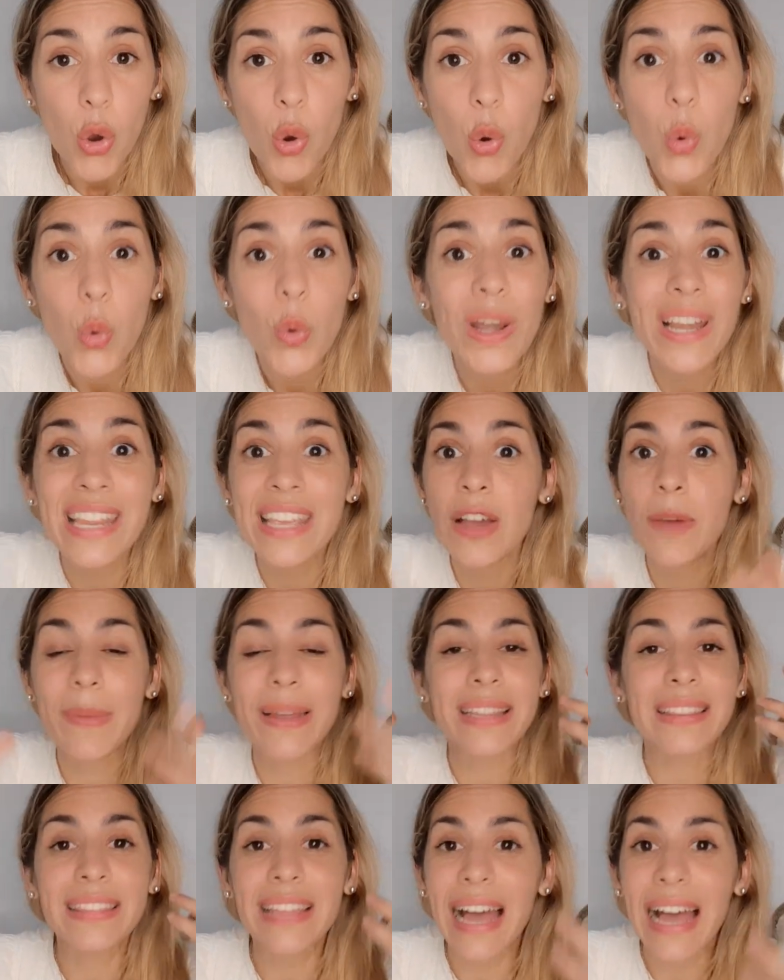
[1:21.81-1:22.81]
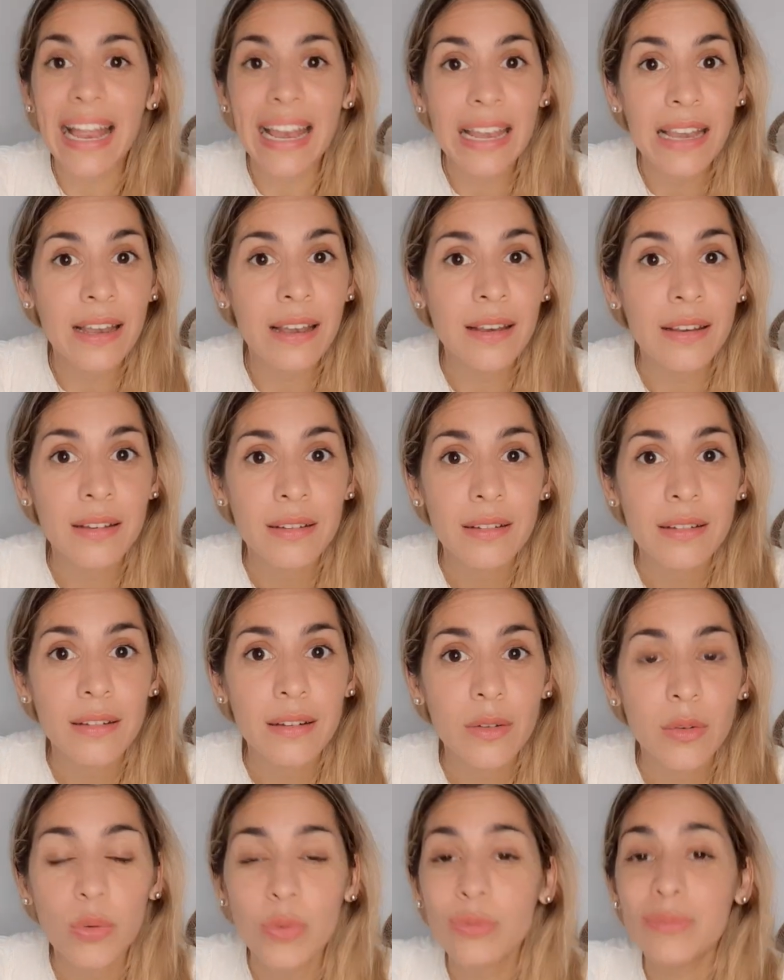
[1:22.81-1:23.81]
Un lío mental,
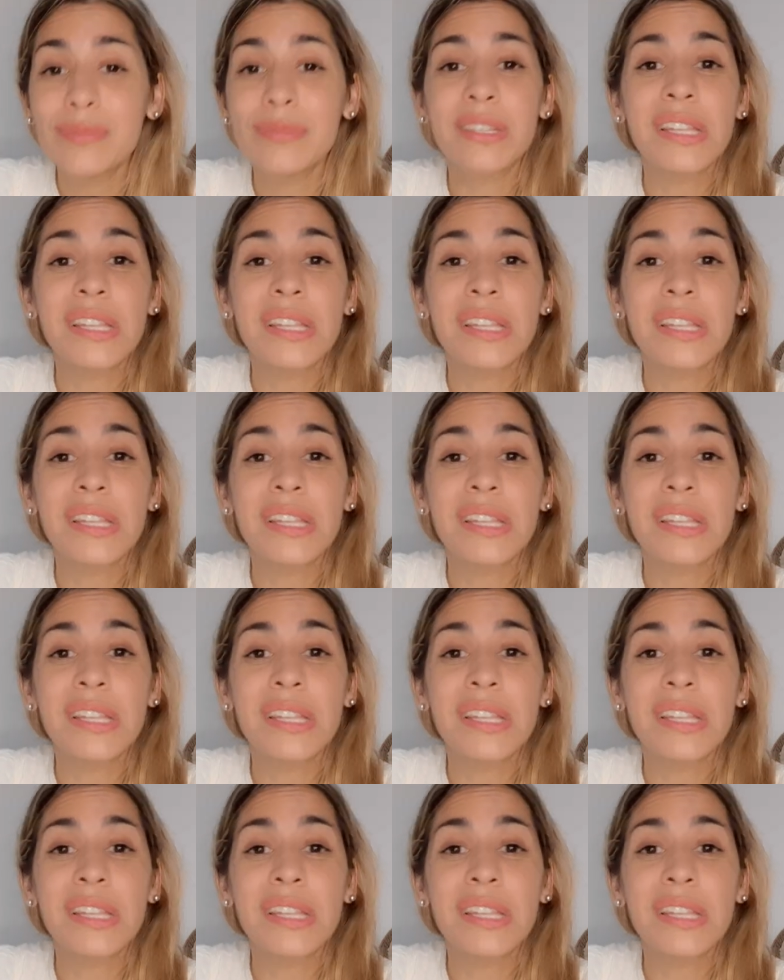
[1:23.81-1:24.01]
un